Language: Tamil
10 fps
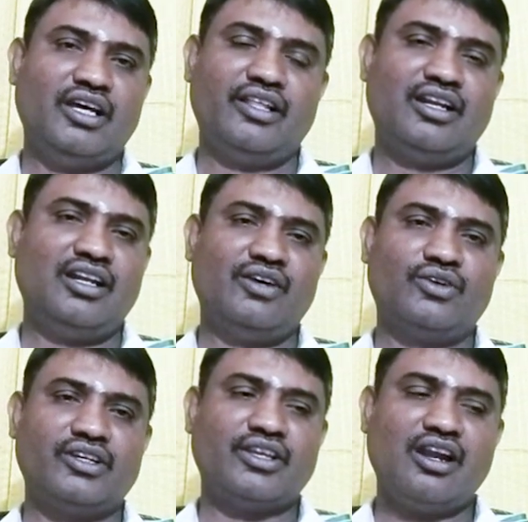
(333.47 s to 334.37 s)
அதனால
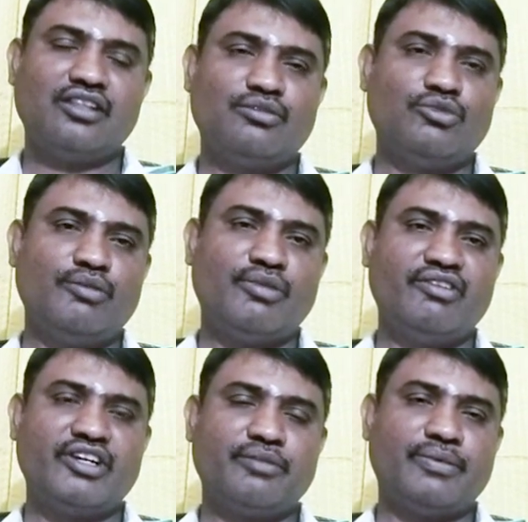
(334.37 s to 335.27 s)
அவங்களுக்கு ஞானத்து மூலியமா
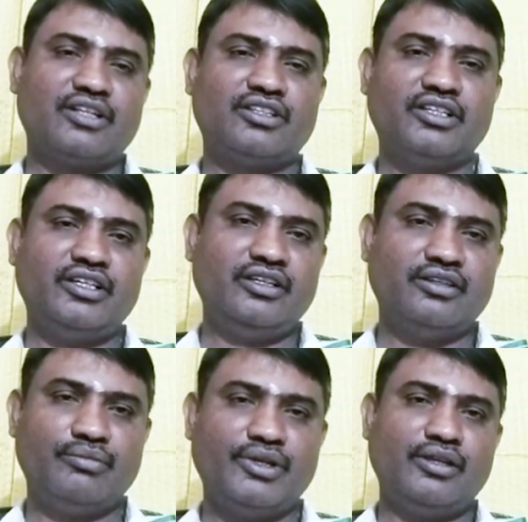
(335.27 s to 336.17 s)
வெற்றி பெறதுக்கு
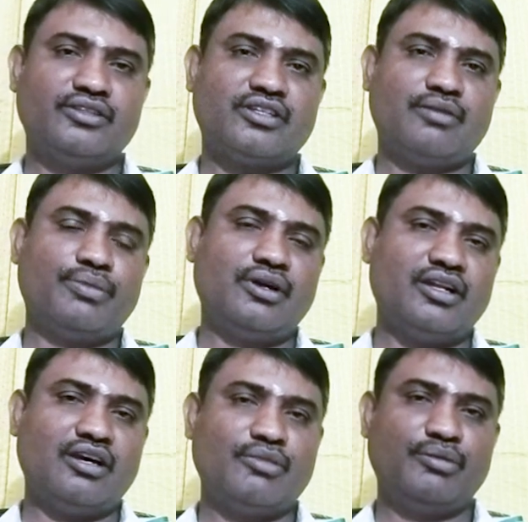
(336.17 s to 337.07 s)
மிக
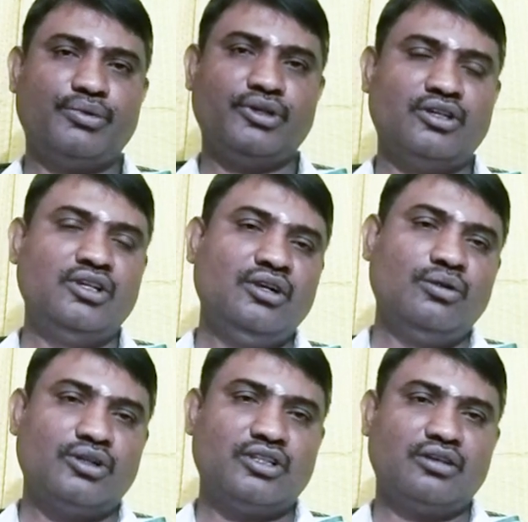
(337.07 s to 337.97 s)
சிறப்பான அமைப்பு
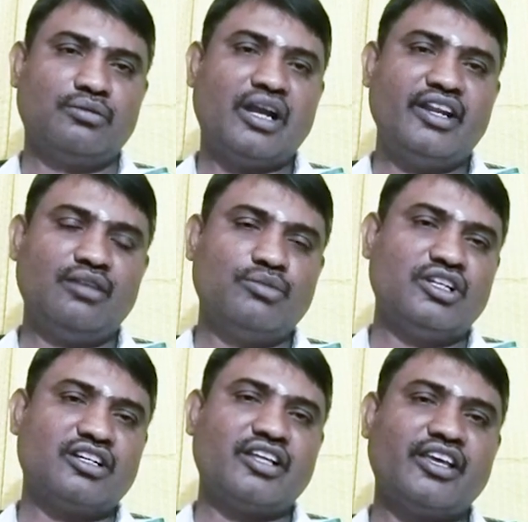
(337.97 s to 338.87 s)
கொடுத்துருக்கு கண்ணியில
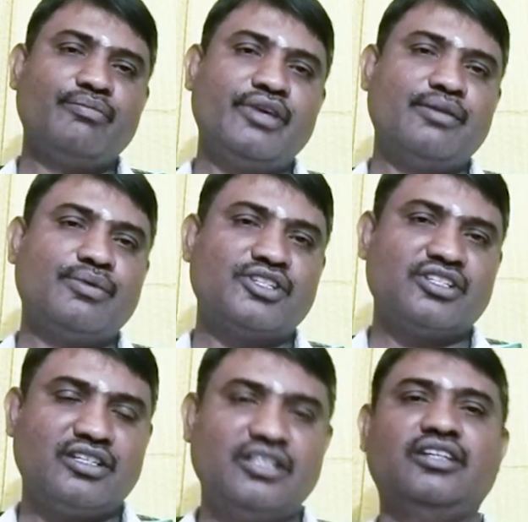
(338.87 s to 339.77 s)
புதன் இருந்தா எம்பிஏ
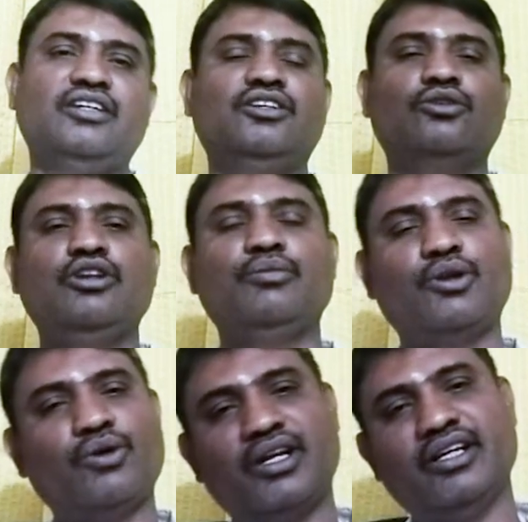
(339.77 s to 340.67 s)
படிச்சுட்டு தொழில்
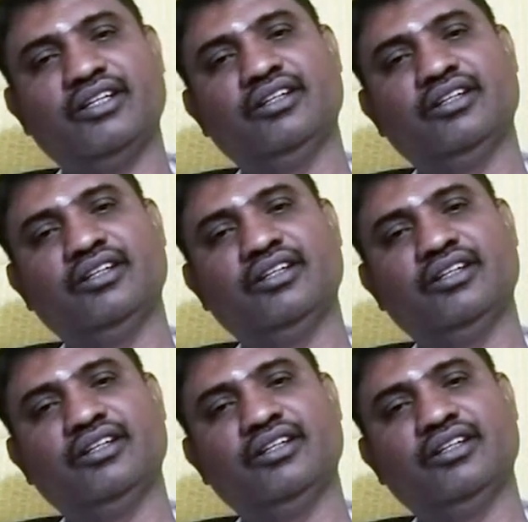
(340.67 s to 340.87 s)
பண்ணுவாரு